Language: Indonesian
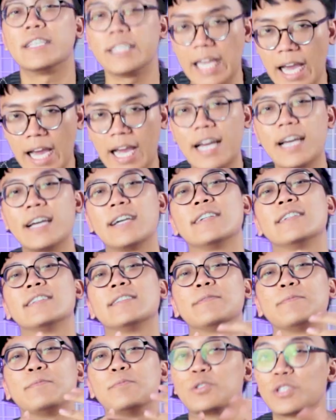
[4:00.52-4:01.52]
Ya,
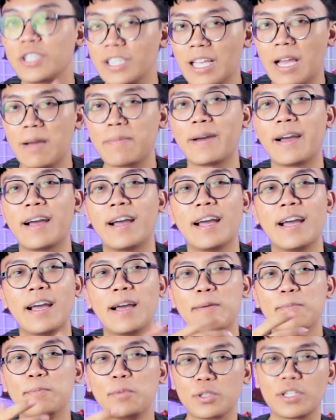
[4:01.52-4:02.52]
buktinya apa?
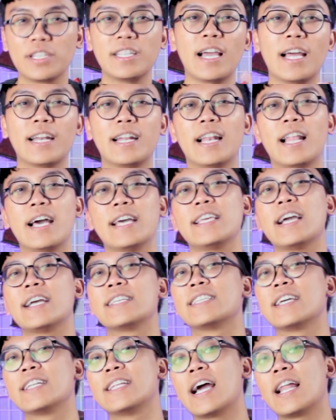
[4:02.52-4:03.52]
Buktinya adalah
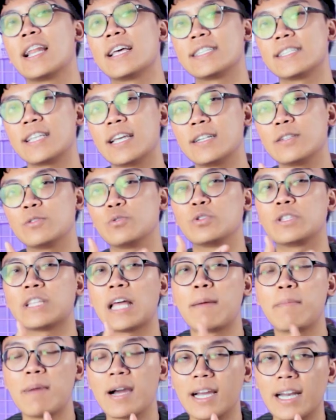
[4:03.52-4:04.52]
yang jadi alasan
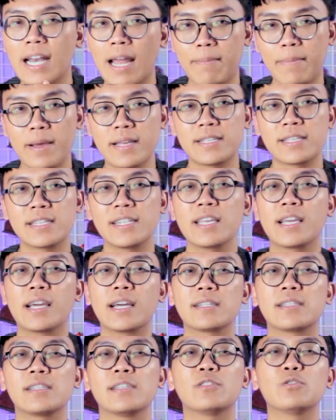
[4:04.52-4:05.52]
utama kenapa
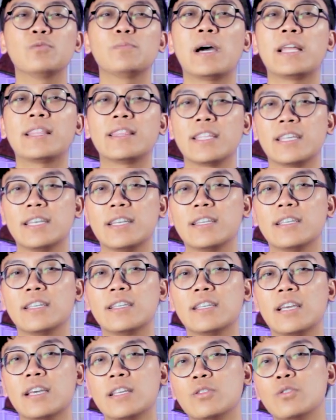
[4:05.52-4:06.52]
sneakers itu mati,
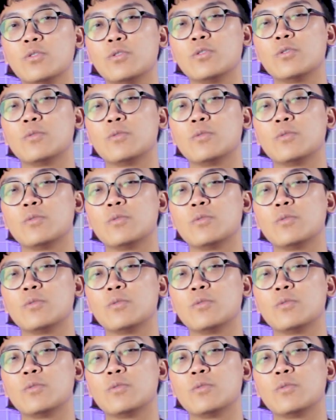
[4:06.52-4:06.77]
yaitu